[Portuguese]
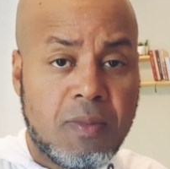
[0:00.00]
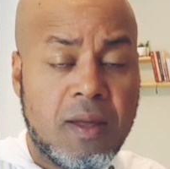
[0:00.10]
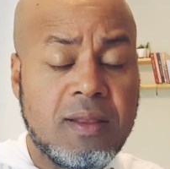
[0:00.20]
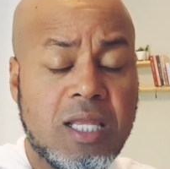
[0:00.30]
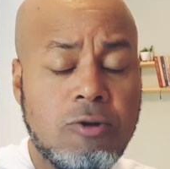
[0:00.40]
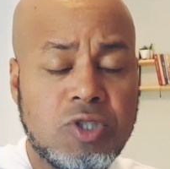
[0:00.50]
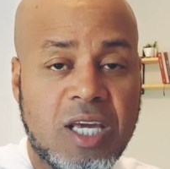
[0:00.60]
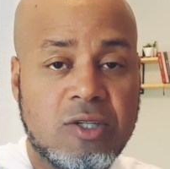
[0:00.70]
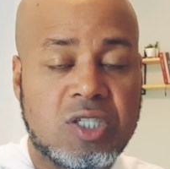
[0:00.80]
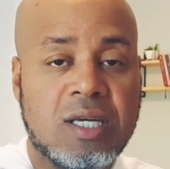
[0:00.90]
Então,
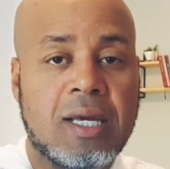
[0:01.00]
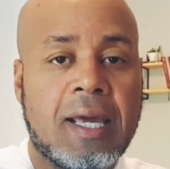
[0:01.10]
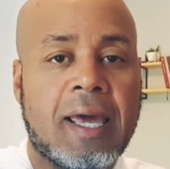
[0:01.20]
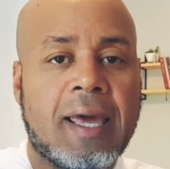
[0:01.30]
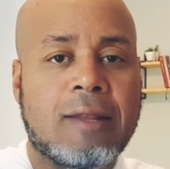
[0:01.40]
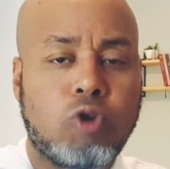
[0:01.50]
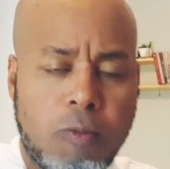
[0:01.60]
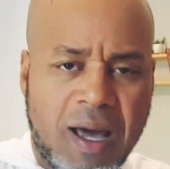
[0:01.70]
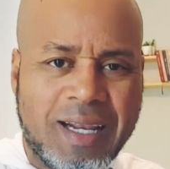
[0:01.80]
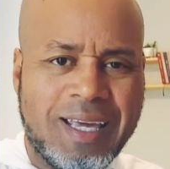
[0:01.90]
gente, é,
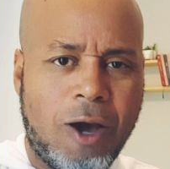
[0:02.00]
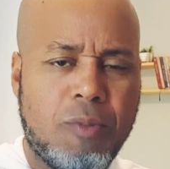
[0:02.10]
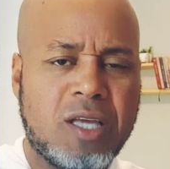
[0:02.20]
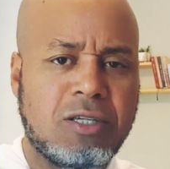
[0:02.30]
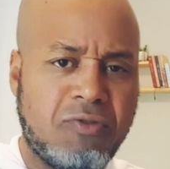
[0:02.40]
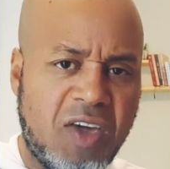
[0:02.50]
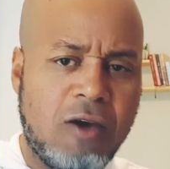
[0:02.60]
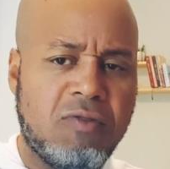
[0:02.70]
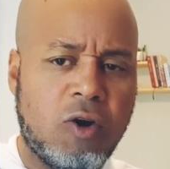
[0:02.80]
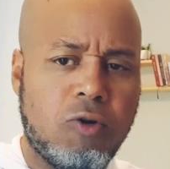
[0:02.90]
tomara que realmente venha
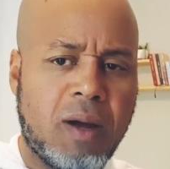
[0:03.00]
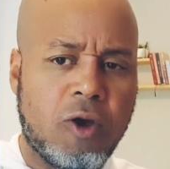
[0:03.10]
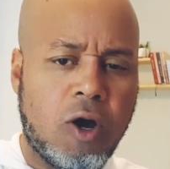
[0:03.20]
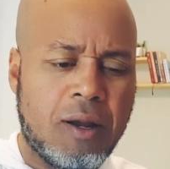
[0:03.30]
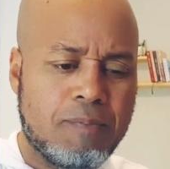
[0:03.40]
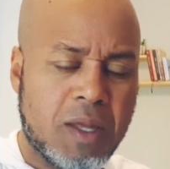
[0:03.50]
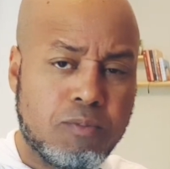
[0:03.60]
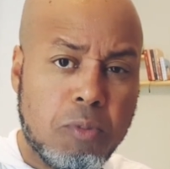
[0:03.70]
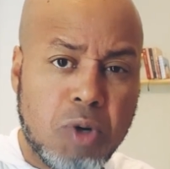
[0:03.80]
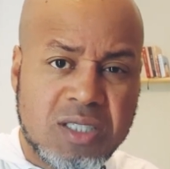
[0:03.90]
um valor maior, a
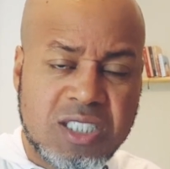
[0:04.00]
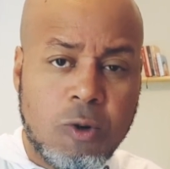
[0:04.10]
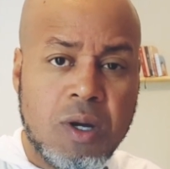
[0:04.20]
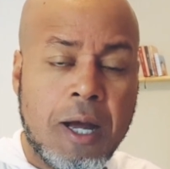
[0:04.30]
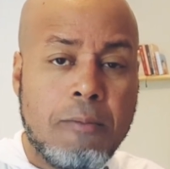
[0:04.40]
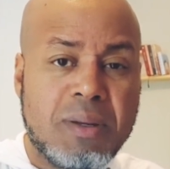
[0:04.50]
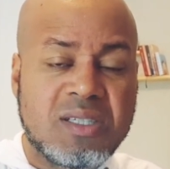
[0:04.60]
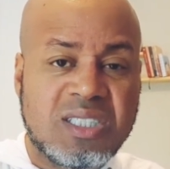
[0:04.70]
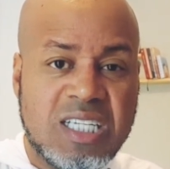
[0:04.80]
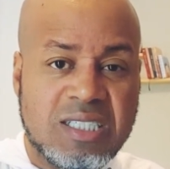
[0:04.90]
população
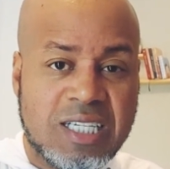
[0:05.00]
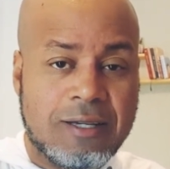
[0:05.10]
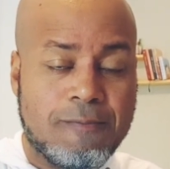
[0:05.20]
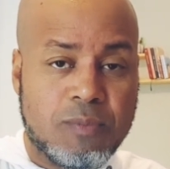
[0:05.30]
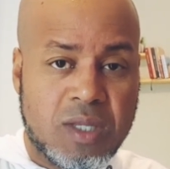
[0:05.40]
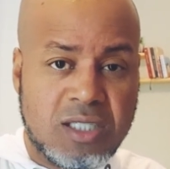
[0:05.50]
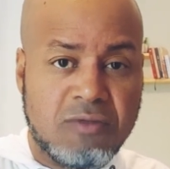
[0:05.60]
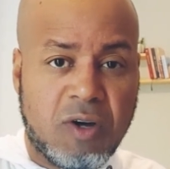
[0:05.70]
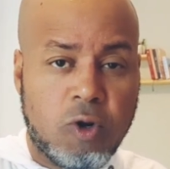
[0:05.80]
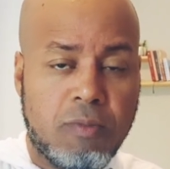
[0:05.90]
precisa desse
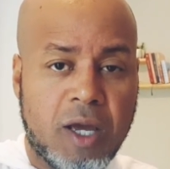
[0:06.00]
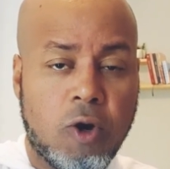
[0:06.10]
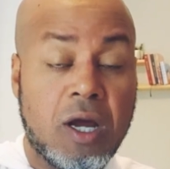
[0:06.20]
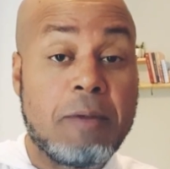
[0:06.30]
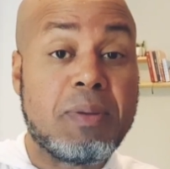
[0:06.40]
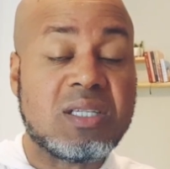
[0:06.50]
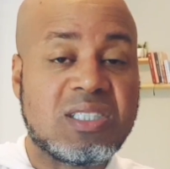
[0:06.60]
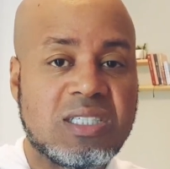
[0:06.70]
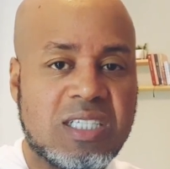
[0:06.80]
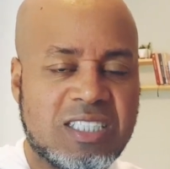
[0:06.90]
valor maior e
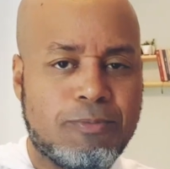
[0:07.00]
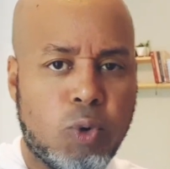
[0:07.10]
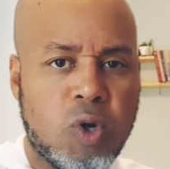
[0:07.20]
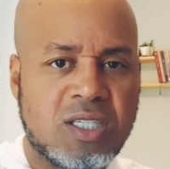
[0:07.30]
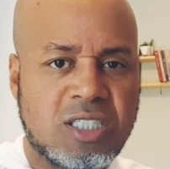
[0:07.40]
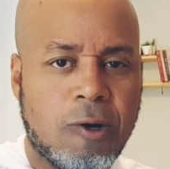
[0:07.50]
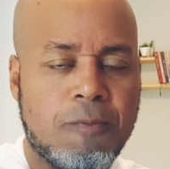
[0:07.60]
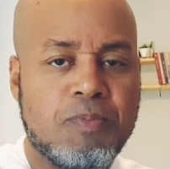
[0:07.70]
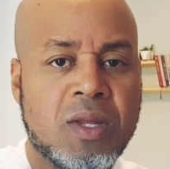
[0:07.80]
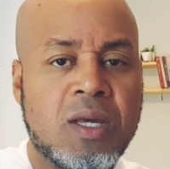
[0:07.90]
precisa dessa
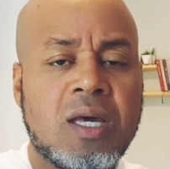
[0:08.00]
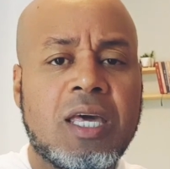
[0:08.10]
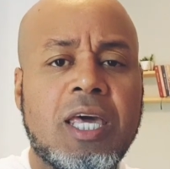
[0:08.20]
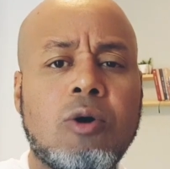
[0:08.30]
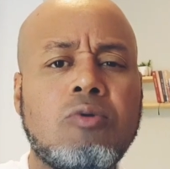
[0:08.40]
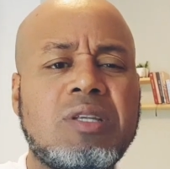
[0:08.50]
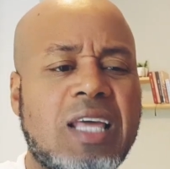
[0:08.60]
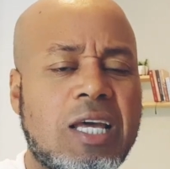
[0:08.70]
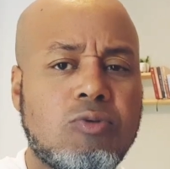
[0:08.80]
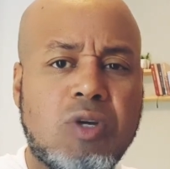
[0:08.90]
prorrogação. Eu
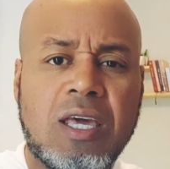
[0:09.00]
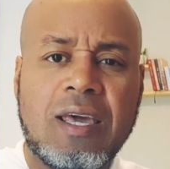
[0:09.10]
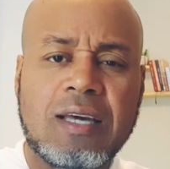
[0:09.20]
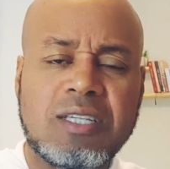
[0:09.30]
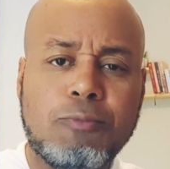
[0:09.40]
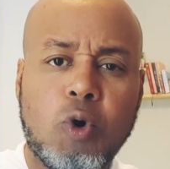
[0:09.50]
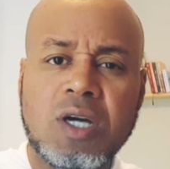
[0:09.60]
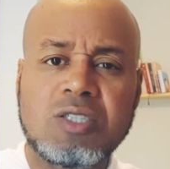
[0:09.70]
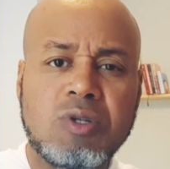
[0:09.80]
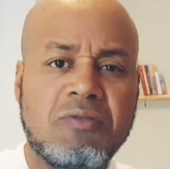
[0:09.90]
entendo que essa
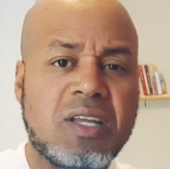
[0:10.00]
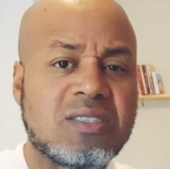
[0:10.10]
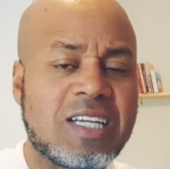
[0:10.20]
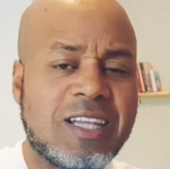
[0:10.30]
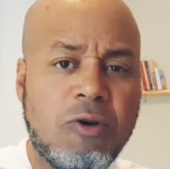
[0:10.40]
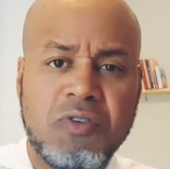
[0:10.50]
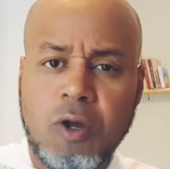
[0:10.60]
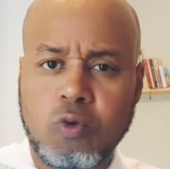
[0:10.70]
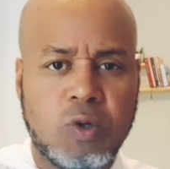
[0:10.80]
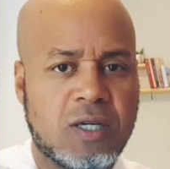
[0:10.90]
prorrogação deveria ser até o
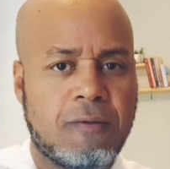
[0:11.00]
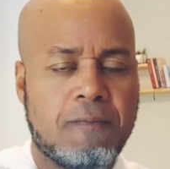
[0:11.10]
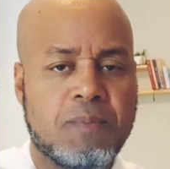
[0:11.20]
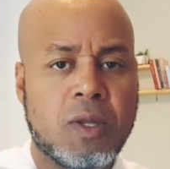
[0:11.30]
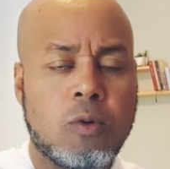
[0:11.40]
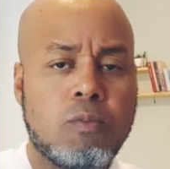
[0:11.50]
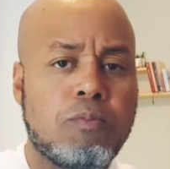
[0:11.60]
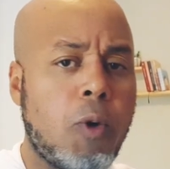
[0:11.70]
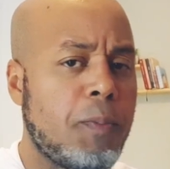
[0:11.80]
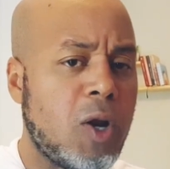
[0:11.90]
final do ano,
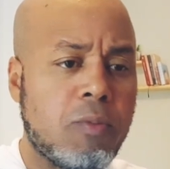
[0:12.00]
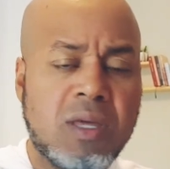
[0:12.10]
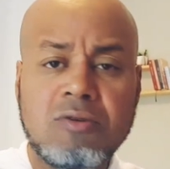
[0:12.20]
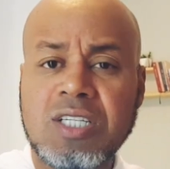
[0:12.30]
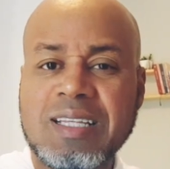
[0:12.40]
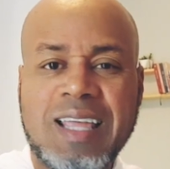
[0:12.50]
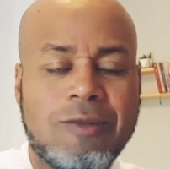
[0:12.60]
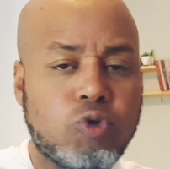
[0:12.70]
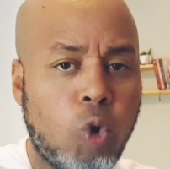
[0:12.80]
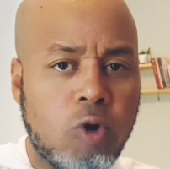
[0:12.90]
ou pelo menos até
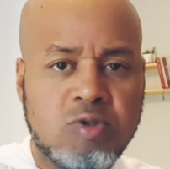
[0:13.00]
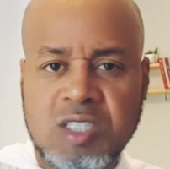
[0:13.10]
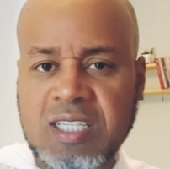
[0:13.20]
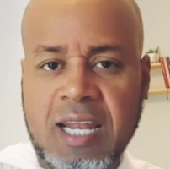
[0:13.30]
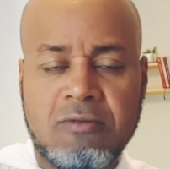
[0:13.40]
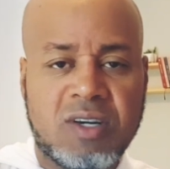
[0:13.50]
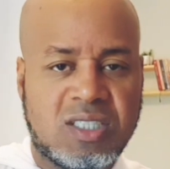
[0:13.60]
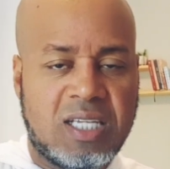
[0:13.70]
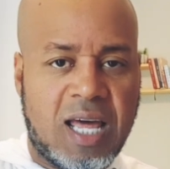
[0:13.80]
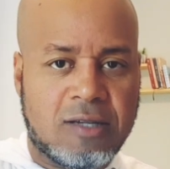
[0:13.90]
todos estarem
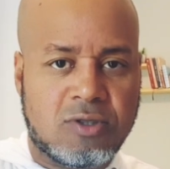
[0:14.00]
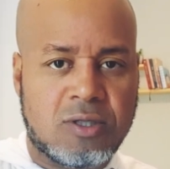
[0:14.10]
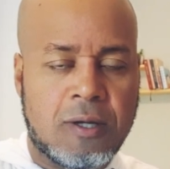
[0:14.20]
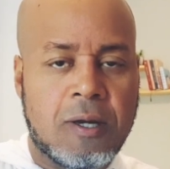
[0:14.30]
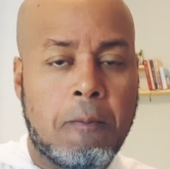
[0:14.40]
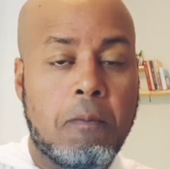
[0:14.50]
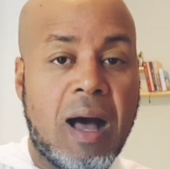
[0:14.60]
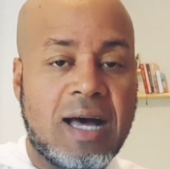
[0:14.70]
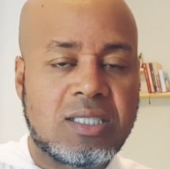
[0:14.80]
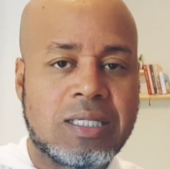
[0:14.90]
vacinados.
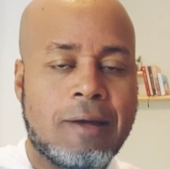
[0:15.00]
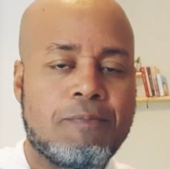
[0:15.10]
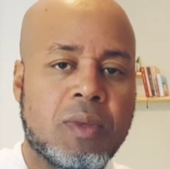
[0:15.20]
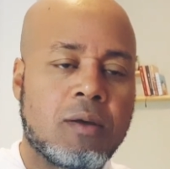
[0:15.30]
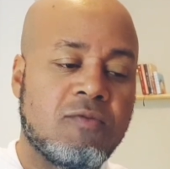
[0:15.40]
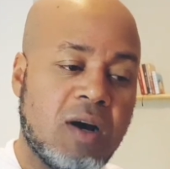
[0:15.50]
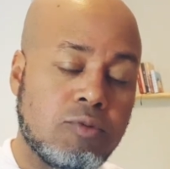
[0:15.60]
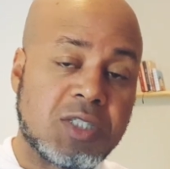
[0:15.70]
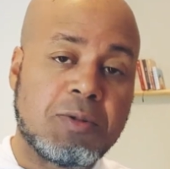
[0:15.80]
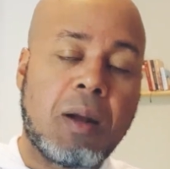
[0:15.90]
Mas
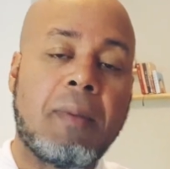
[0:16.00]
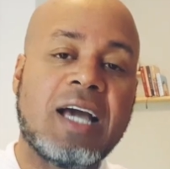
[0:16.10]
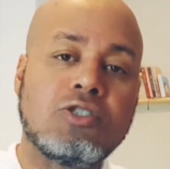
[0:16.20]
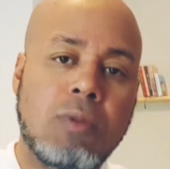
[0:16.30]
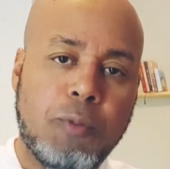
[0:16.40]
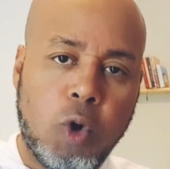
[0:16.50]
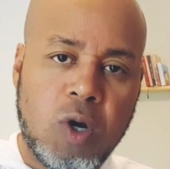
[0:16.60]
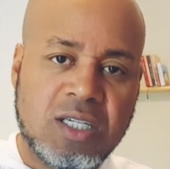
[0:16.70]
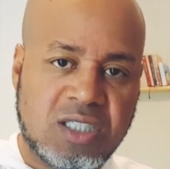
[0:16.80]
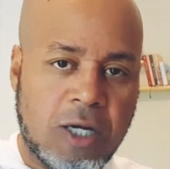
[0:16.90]
Vamos para mais uma
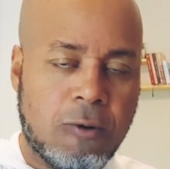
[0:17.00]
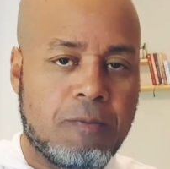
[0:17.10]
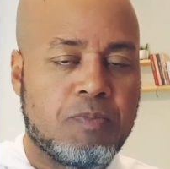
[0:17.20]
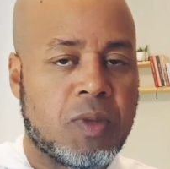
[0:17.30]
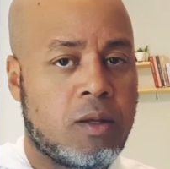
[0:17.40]
prorrogação.